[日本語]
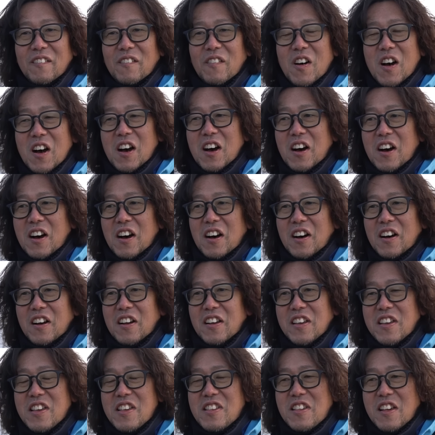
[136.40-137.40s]
まあ
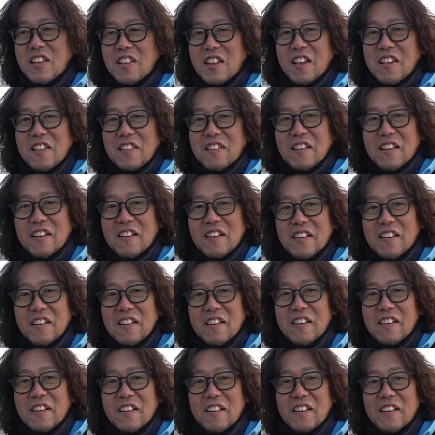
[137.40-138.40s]
いいそんなん釣
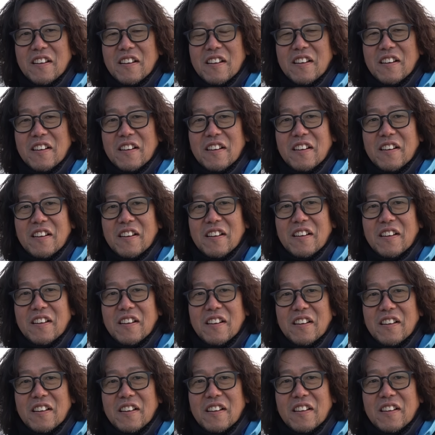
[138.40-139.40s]
れるような
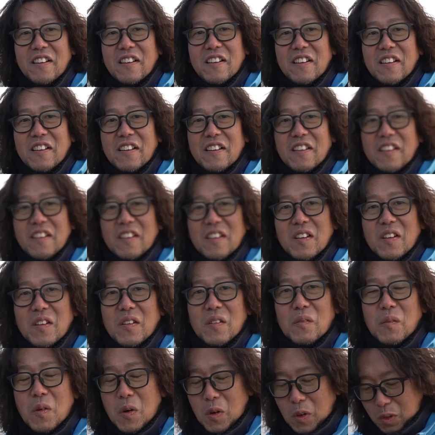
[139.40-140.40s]
ロッド元気マン
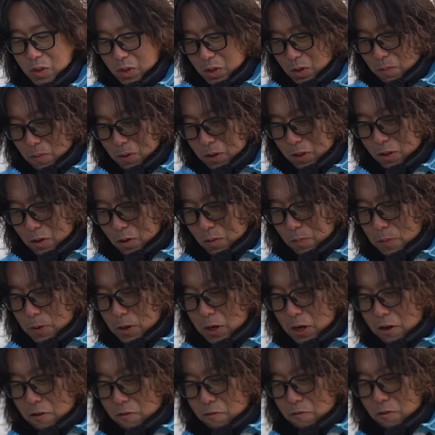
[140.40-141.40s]
持ってんの持ってますよ
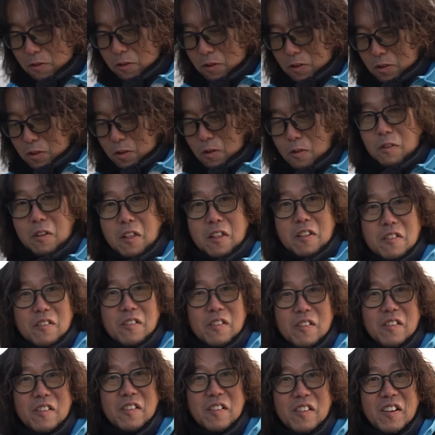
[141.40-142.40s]
ピラルク釣っとるで
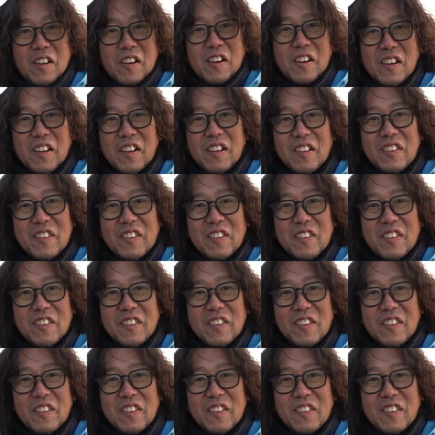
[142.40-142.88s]
しょあそうか